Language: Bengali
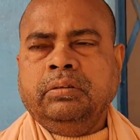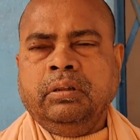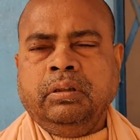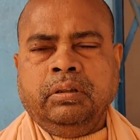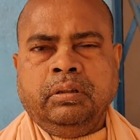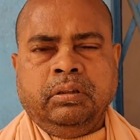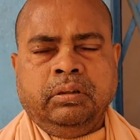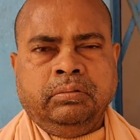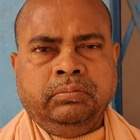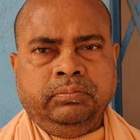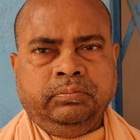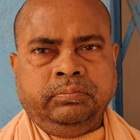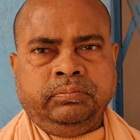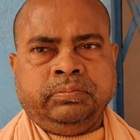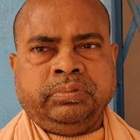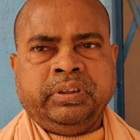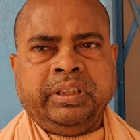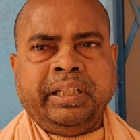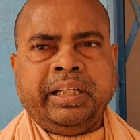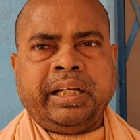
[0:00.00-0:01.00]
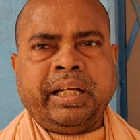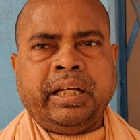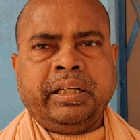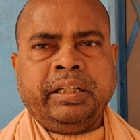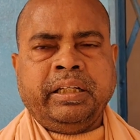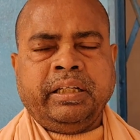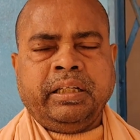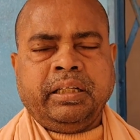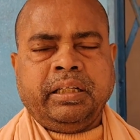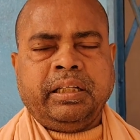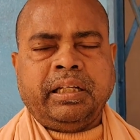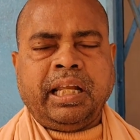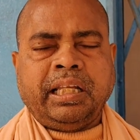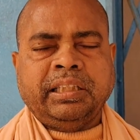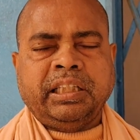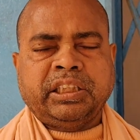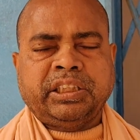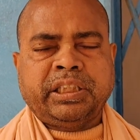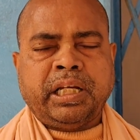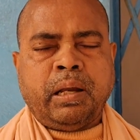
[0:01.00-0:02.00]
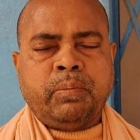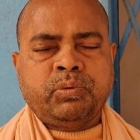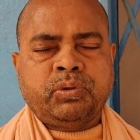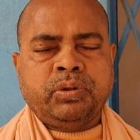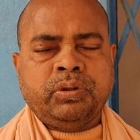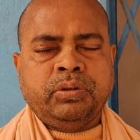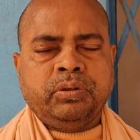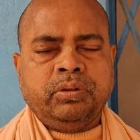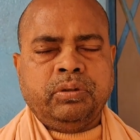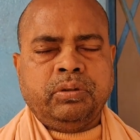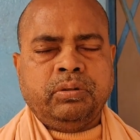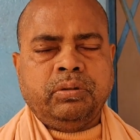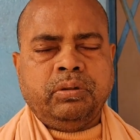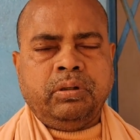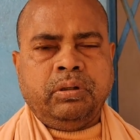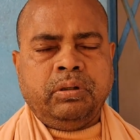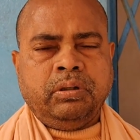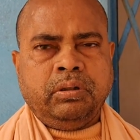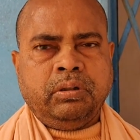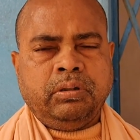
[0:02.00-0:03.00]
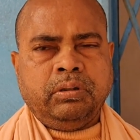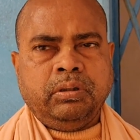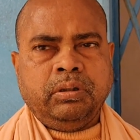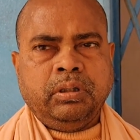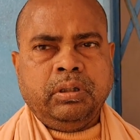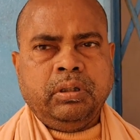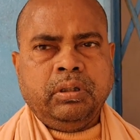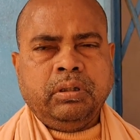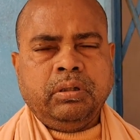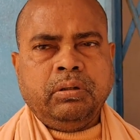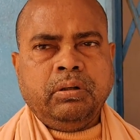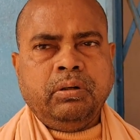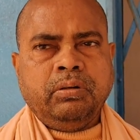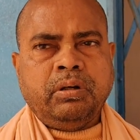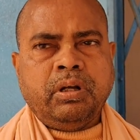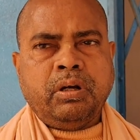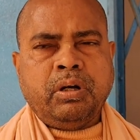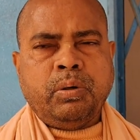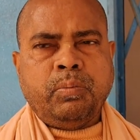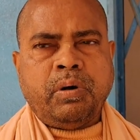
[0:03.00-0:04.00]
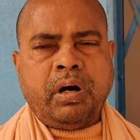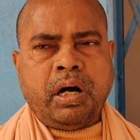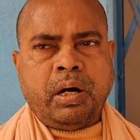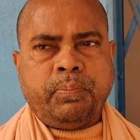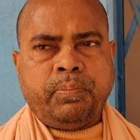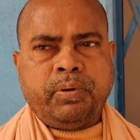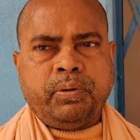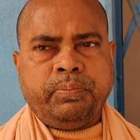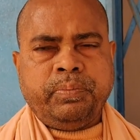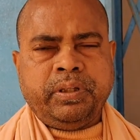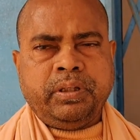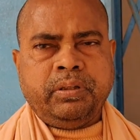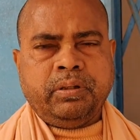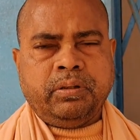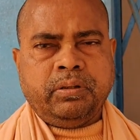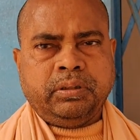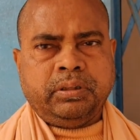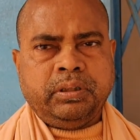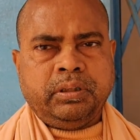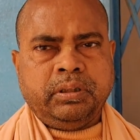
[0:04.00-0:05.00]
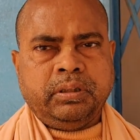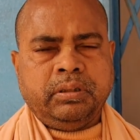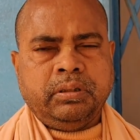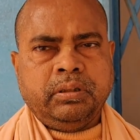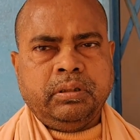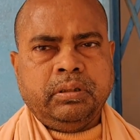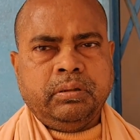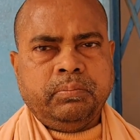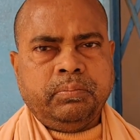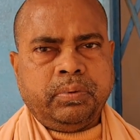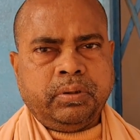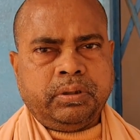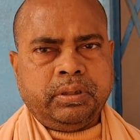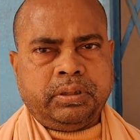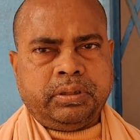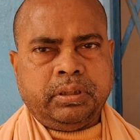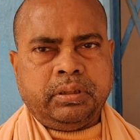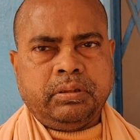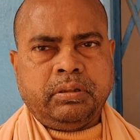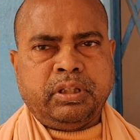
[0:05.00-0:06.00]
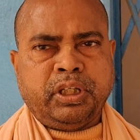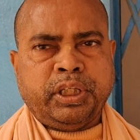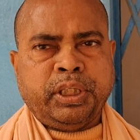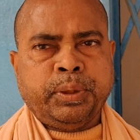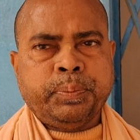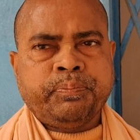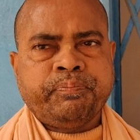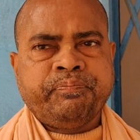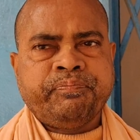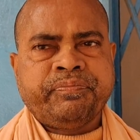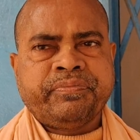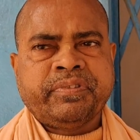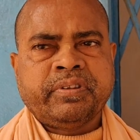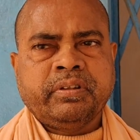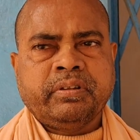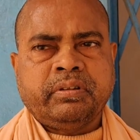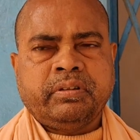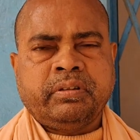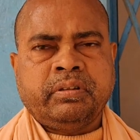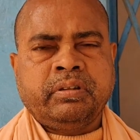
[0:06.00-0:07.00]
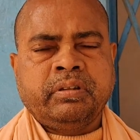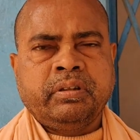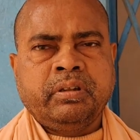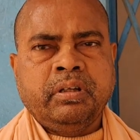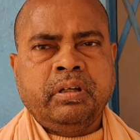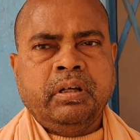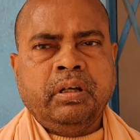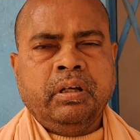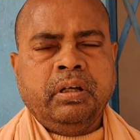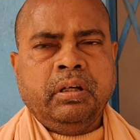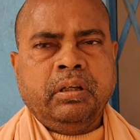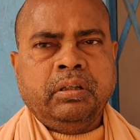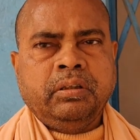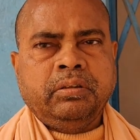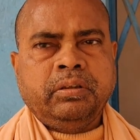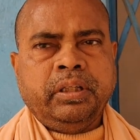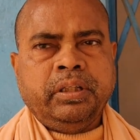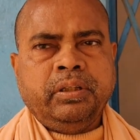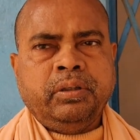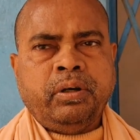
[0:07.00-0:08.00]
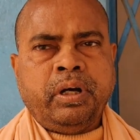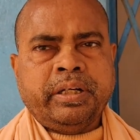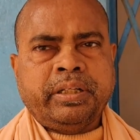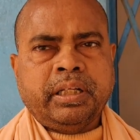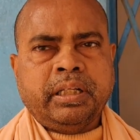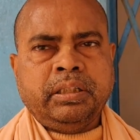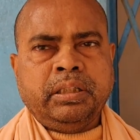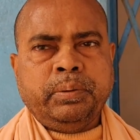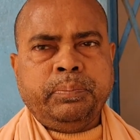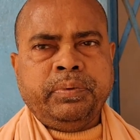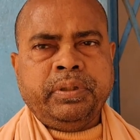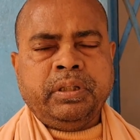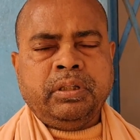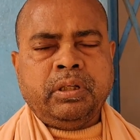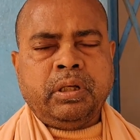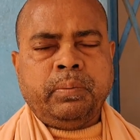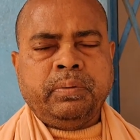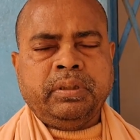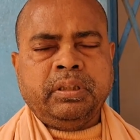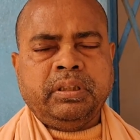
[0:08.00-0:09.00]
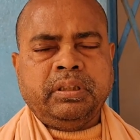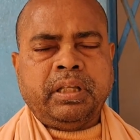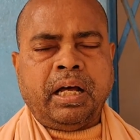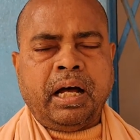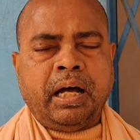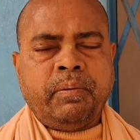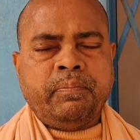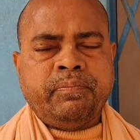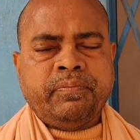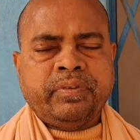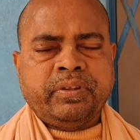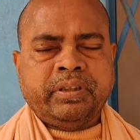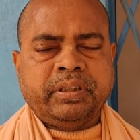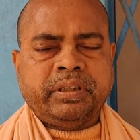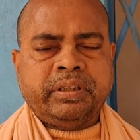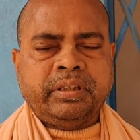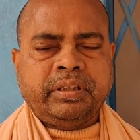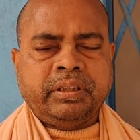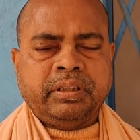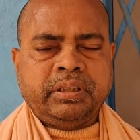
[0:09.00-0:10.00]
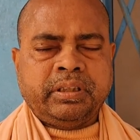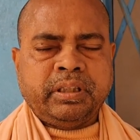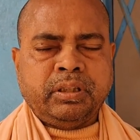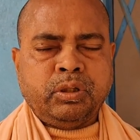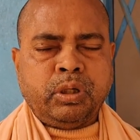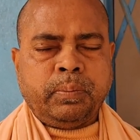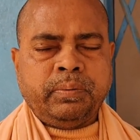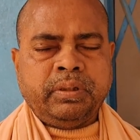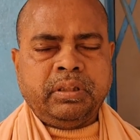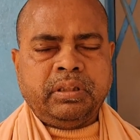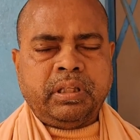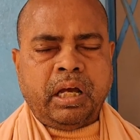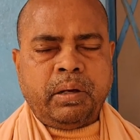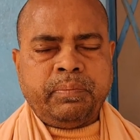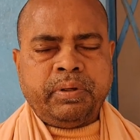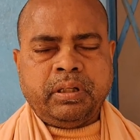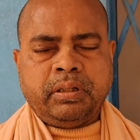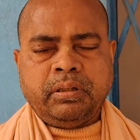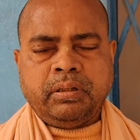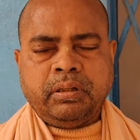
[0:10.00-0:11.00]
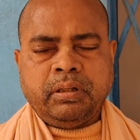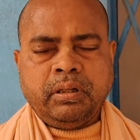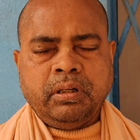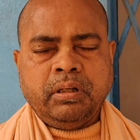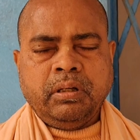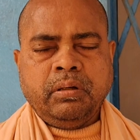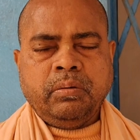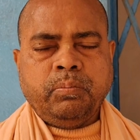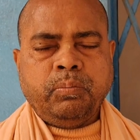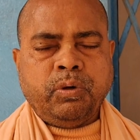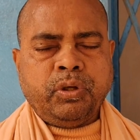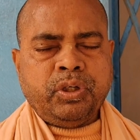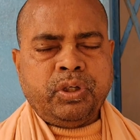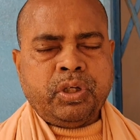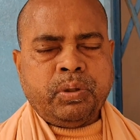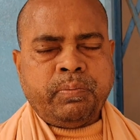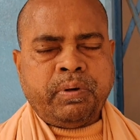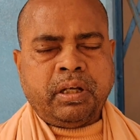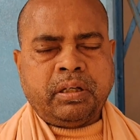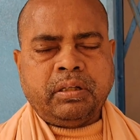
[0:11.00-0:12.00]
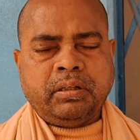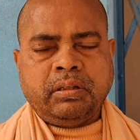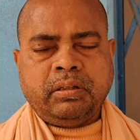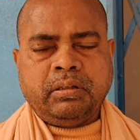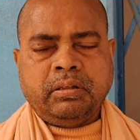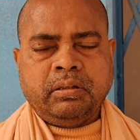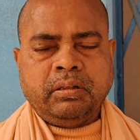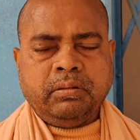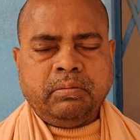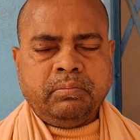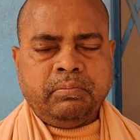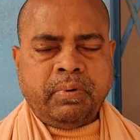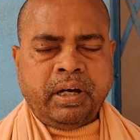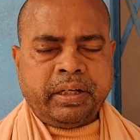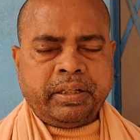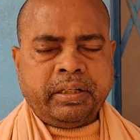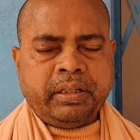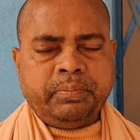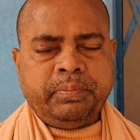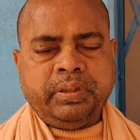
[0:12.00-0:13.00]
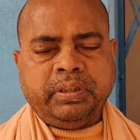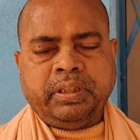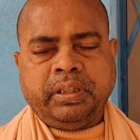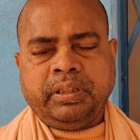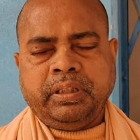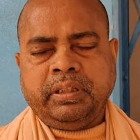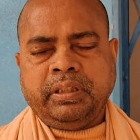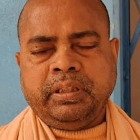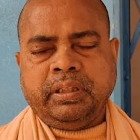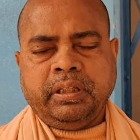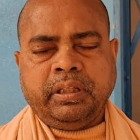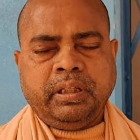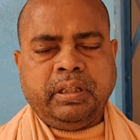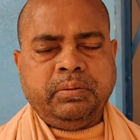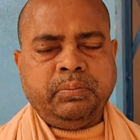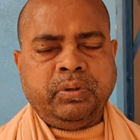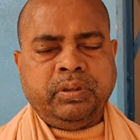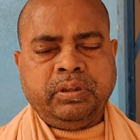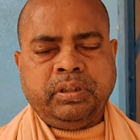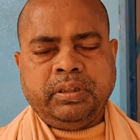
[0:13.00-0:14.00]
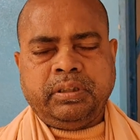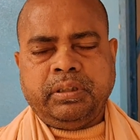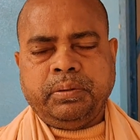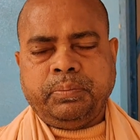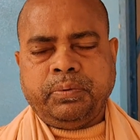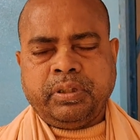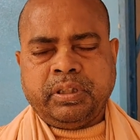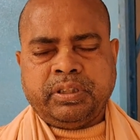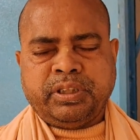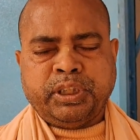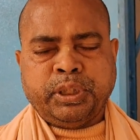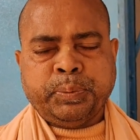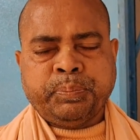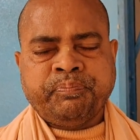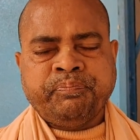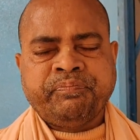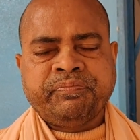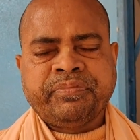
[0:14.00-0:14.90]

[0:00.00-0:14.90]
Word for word: তো এখানে রাধা শ্যামসুন্দর ও গৌরঙ্গ মহাপ্রভু বিগ্রহ তিনি প্রতিষ্ঠিত করেন তাই নয়টা দ্বীপ নিয়ে নবদ্বীপ ধাম সে নবদ্বীপ ধামের পরিক্রমার মার্গের ভিতরেই এই মন্দিরটি পড়েছে